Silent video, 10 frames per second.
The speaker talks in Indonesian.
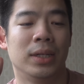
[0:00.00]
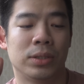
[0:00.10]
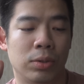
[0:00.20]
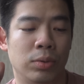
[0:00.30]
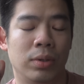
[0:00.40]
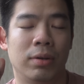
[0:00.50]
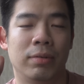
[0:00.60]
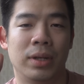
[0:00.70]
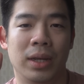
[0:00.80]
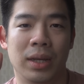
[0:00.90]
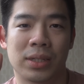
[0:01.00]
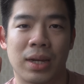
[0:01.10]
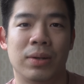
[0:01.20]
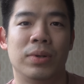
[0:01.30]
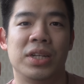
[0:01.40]
So
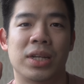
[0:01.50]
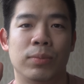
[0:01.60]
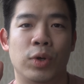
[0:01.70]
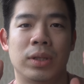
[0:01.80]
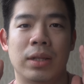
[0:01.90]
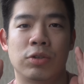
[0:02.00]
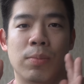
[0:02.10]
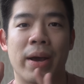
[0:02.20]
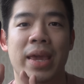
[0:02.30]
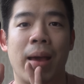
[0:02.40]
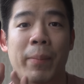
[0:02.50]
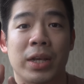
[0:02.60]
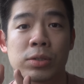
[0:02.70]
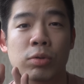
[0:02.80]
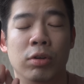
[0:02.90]
sekarang gue decide buat coba yang
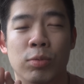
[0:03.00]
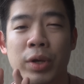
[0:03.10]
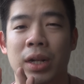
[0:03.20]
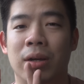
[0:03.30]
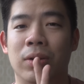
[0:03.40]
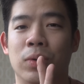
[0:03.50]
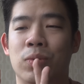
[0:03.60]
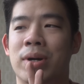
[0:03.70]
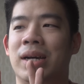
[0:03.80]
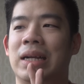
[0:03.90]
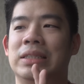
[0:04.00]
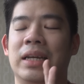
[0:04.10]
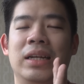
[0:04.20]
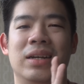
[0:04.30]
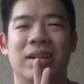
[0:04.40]
max dulu mungkin kalau gue ngerasa
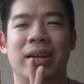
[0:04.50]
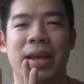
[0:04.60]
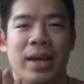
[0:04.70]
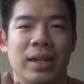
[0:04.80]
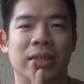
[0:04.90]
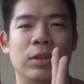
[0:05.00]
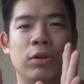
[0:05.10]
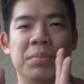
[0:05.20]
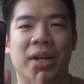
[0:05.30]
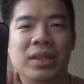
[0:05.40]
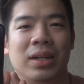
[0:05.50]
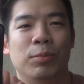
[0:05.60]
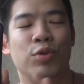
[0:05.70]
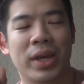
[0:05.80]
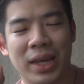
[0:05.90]
ini kegedean nanti atau keberatan
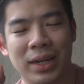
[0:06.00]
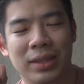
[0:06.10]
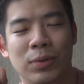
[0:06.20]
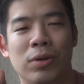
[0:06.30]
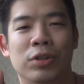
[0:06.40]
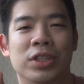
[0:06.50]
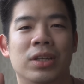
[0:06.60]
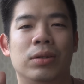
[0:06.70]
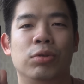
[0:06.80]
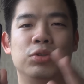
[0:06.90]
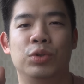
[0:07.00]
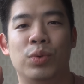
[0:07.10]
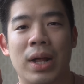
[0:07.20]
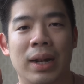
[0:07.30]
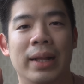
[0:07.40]
mungkin nanti gue consider untuk
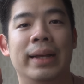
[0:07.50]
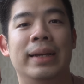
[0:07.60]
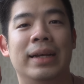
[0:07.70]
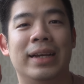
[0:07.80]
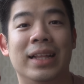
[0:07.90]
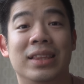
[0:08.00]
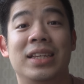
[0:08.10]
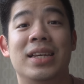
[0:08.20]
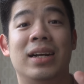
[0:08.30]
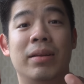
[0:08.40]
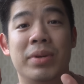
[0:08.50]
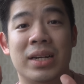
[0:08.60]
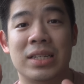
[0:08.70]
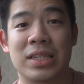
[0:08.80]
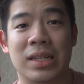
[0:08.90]
jual ganti yang lebih
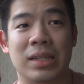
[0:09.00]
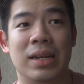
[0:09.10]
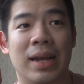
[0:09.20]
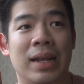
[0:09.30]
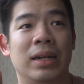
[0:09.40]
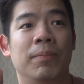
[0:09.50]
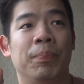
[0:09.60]
kecil dengan